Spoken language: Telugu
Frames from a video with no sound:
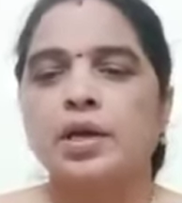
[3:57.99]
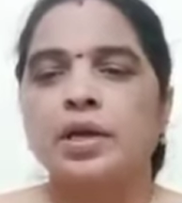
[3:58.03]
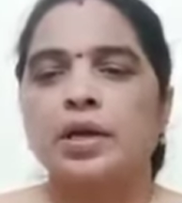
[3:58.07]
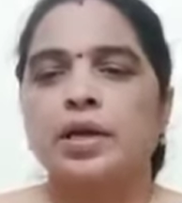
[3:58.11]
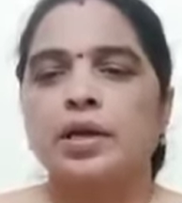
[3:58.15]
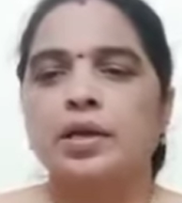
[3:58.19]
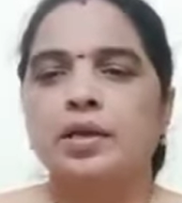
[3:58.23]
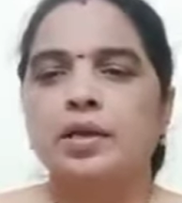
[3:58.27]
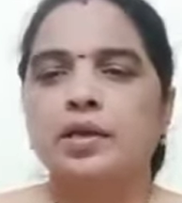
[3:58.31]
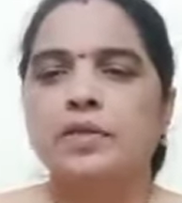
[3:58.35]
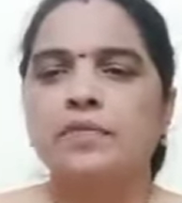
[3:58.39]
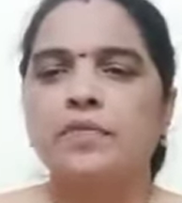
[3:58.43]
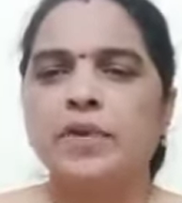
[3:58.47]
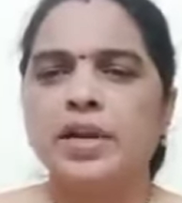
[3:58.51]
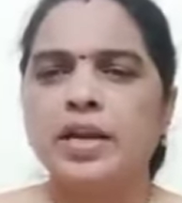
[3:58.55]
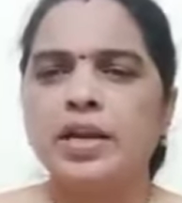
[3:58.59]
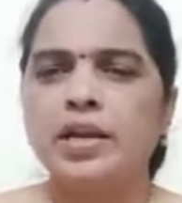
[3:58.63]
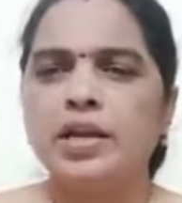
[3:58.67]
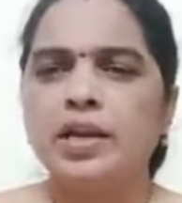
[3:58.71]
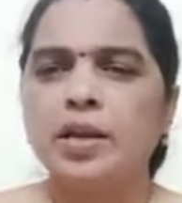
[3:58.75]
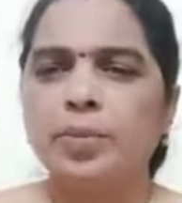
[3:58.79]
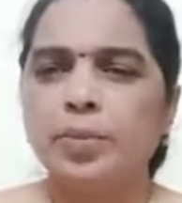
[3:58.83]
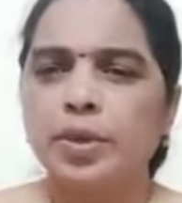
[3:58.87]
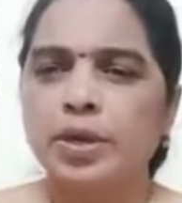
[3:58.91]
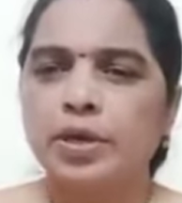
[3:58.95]
ఇవన్నీ
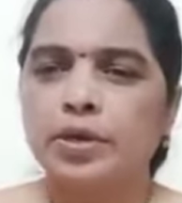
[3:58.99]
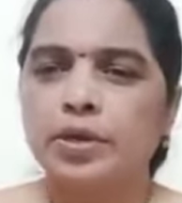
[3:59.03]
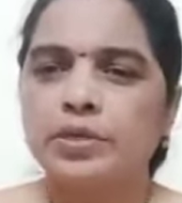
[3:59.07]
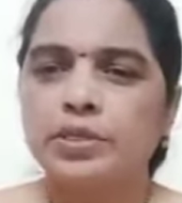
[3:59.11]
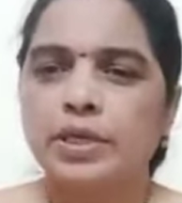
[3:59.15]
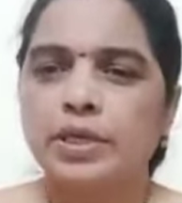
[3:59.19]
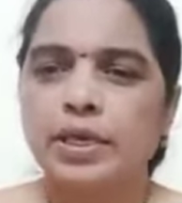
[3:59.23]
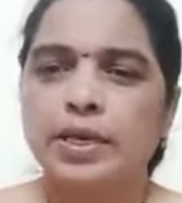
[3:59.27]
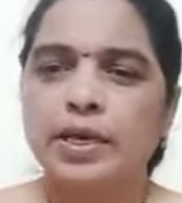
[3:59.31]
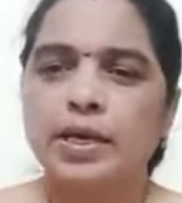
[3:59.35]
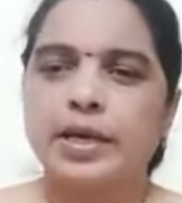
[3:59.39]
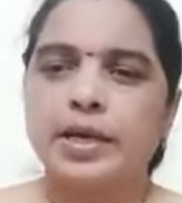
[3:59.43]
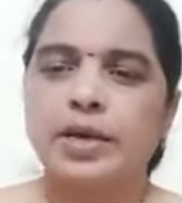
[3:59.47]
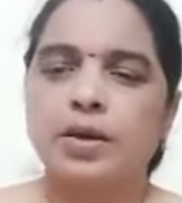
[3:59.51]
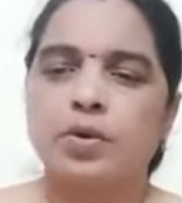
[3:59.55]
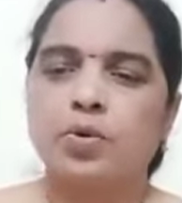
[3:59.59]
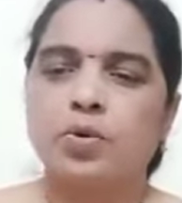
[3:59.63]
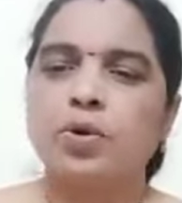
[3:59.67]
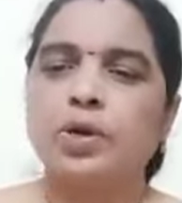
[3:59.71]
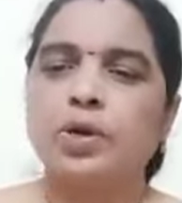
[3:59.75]
మీరు చేయలేరు నూట యాభై